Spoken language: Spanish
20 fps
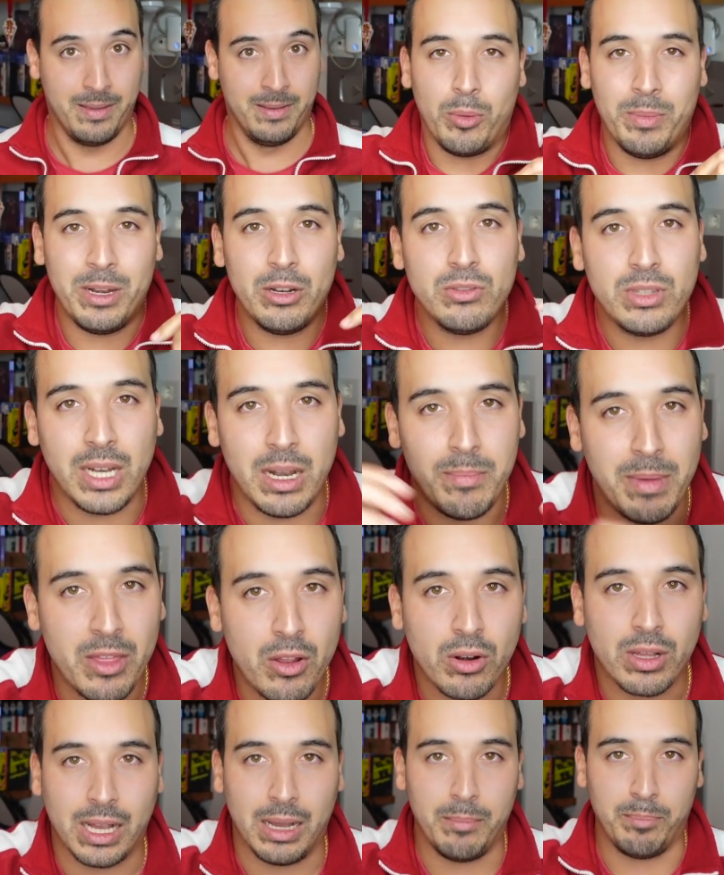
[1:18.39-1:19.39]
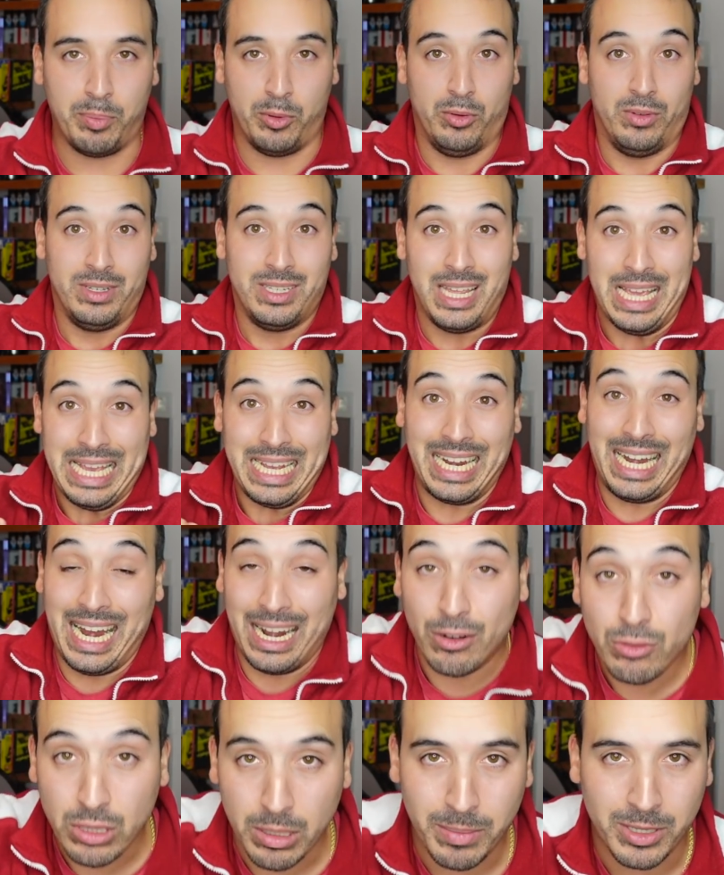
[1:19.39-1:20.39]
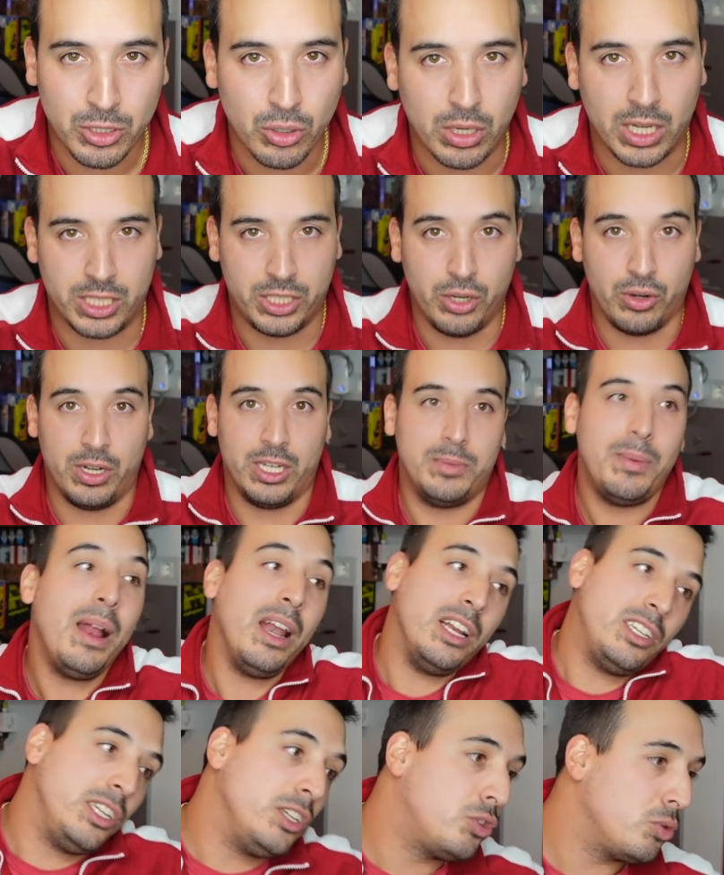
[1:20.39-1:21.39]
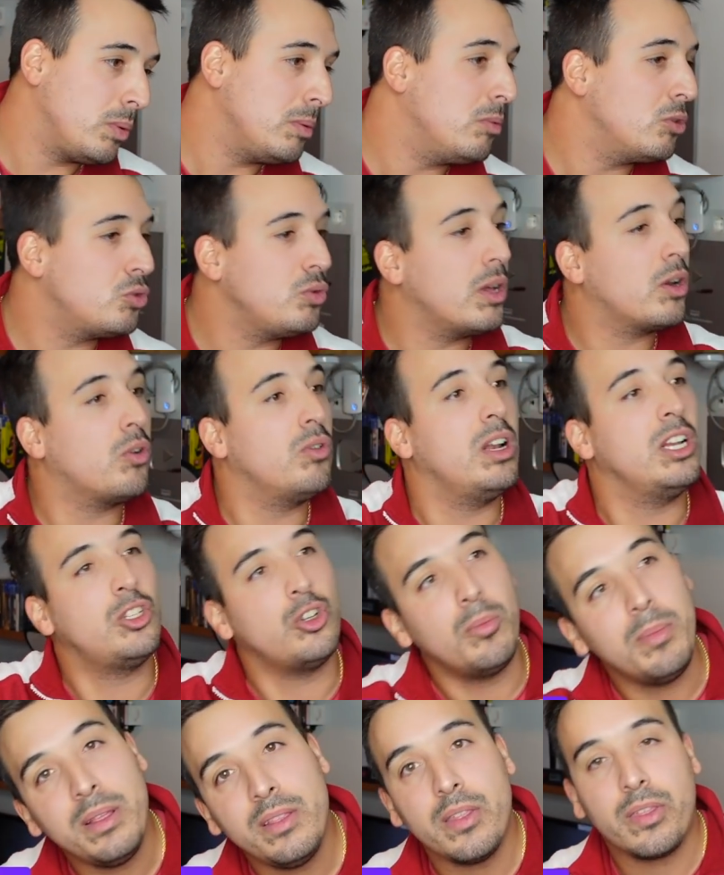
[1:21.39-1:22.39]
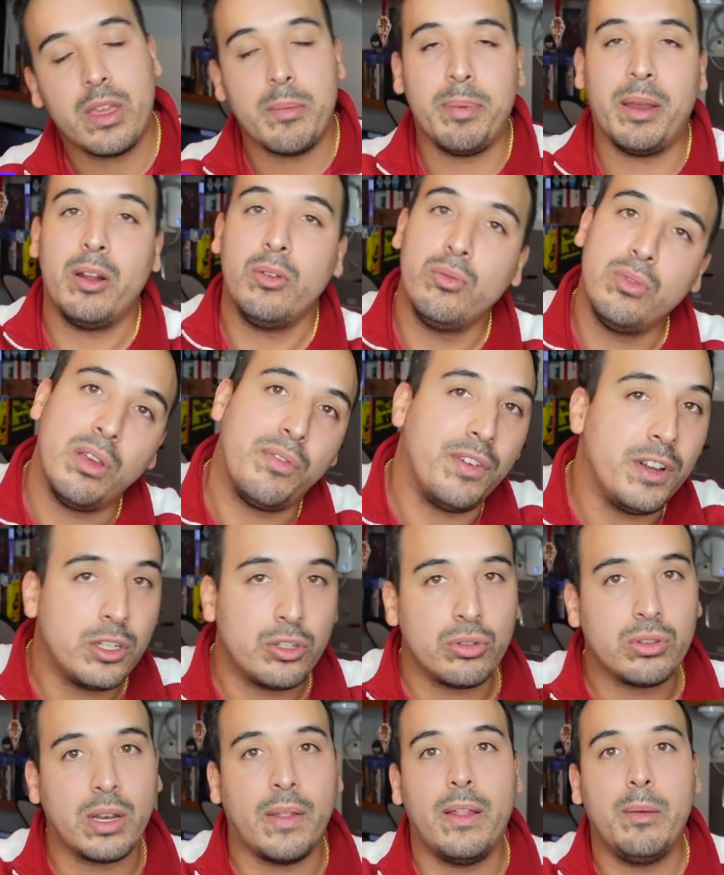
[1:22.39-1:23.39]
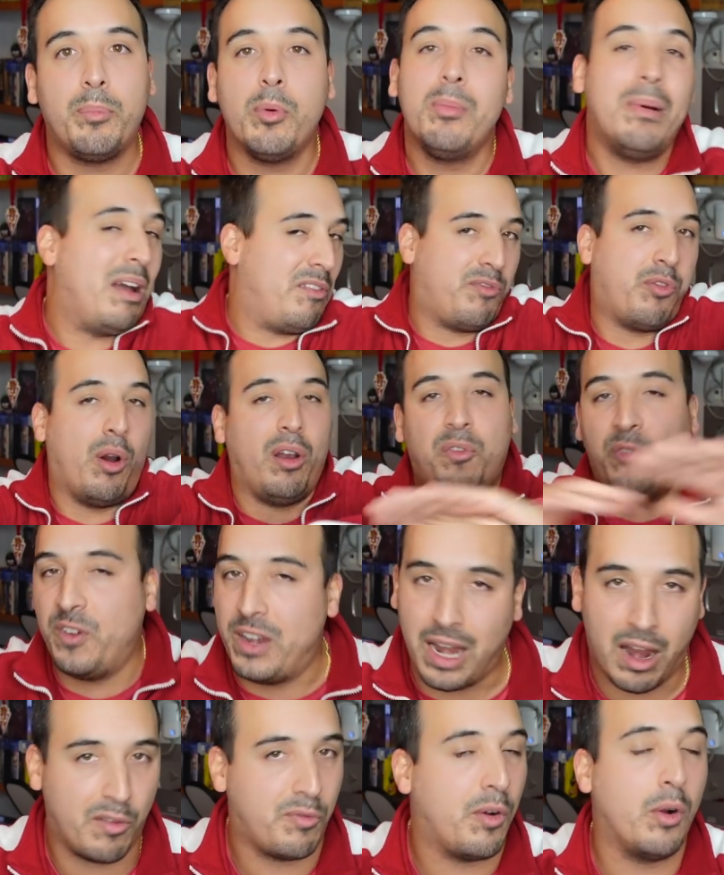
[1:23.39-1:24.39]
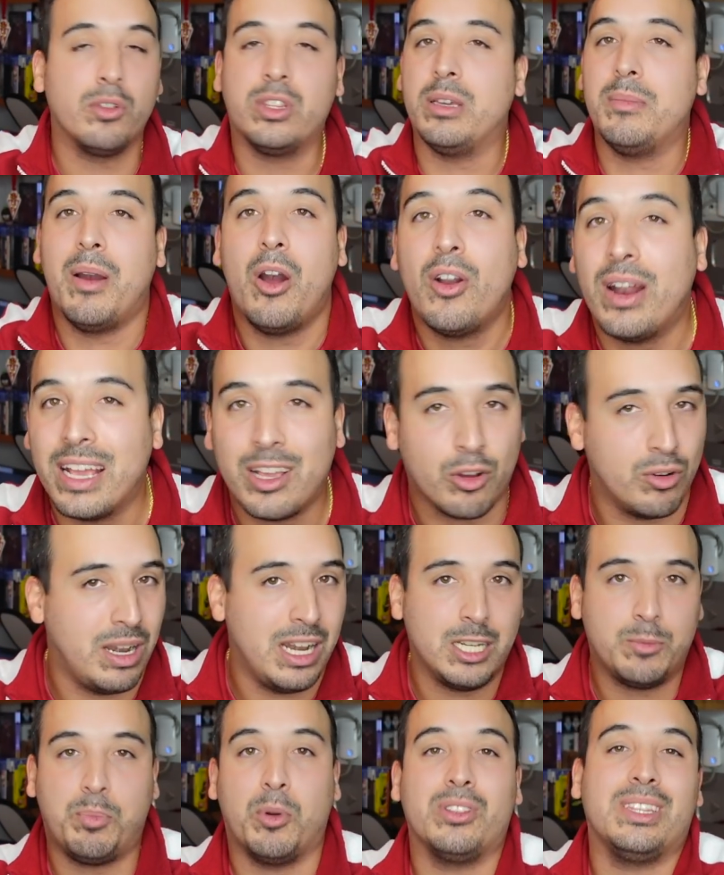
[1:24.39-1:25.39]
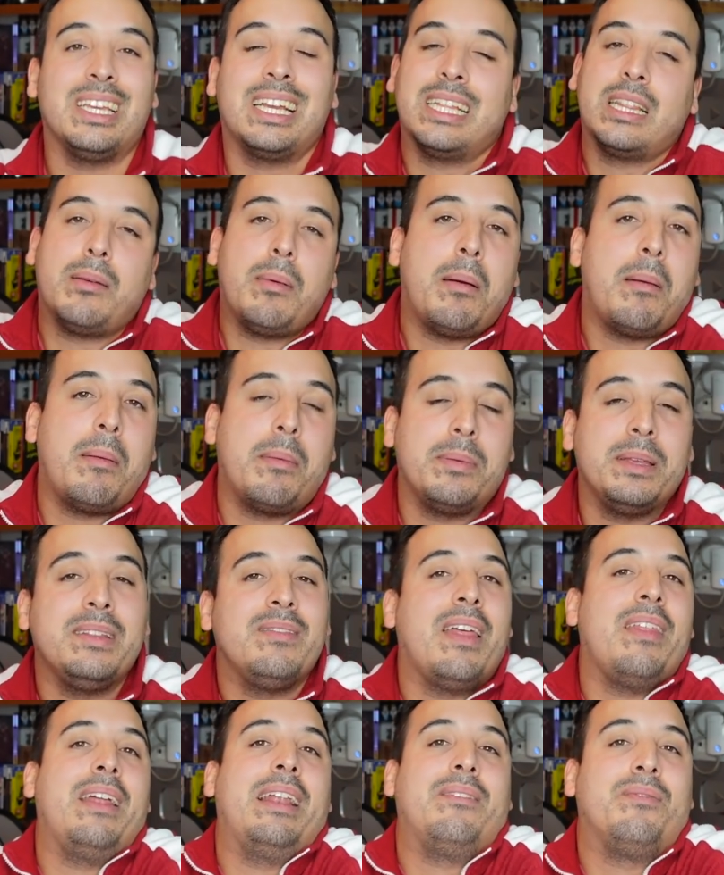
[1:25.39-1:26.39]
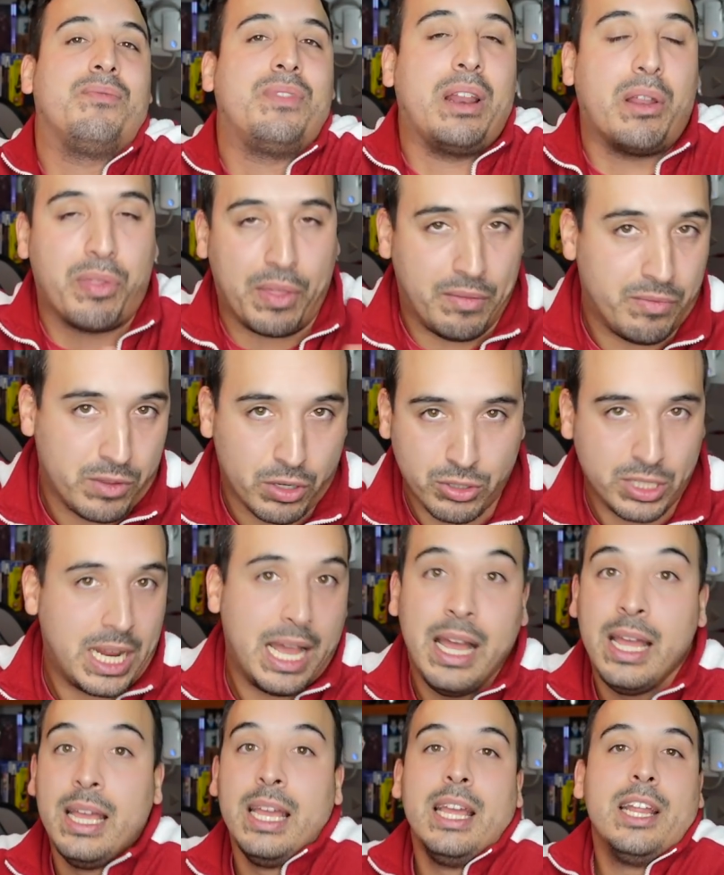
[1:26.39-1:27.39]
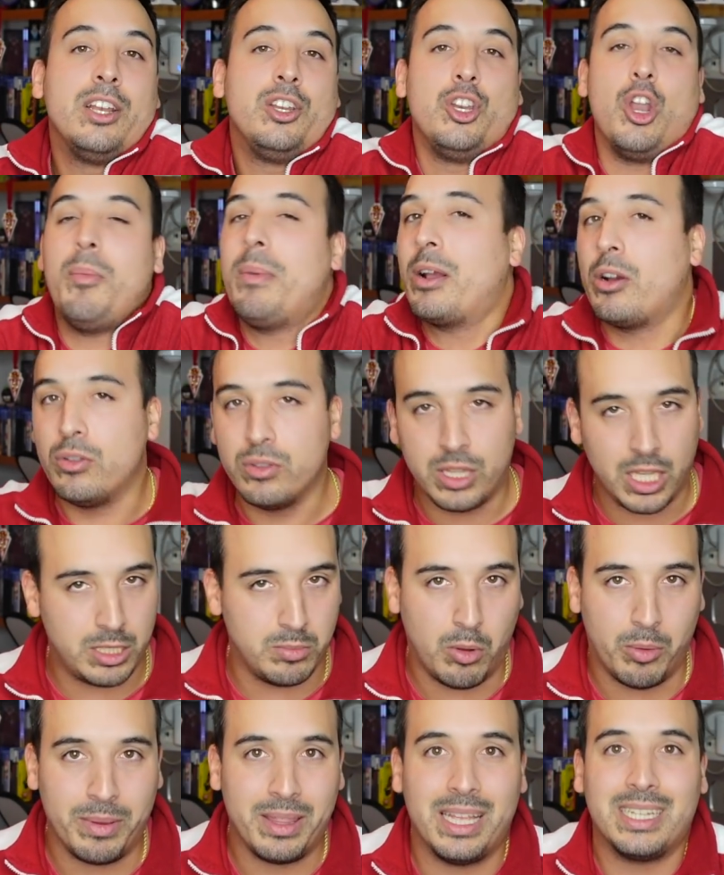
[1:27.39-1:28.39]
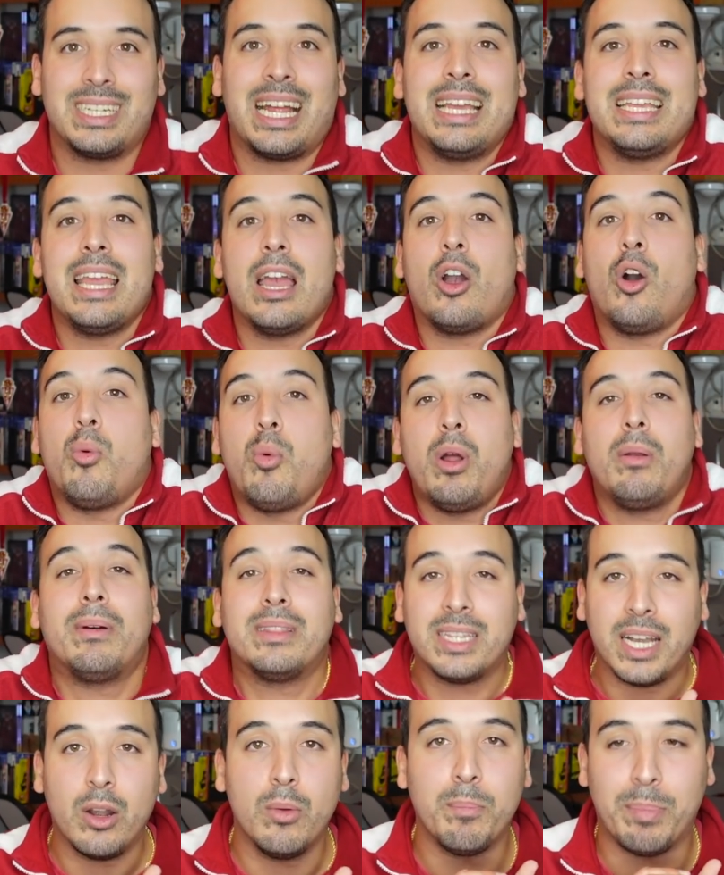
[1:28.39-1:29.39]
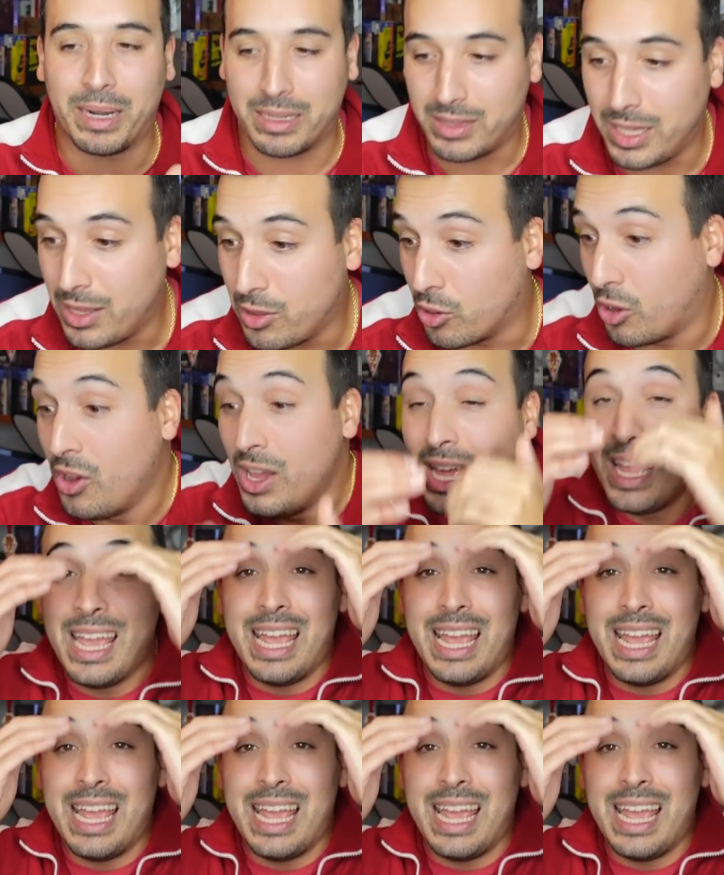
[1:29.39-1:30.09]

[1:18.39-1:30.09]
Comieron entre el medio del campo crearon temas ocasiones. Vale, sí, tuvimos una con Nacho Méndez que pegó un defensa, otra del Puma, fue al final, fue a última hora y con el Sporting que daba bien de delantero centro. O sea, no me contéis móviles. Gallego vuelve a tirar un partido.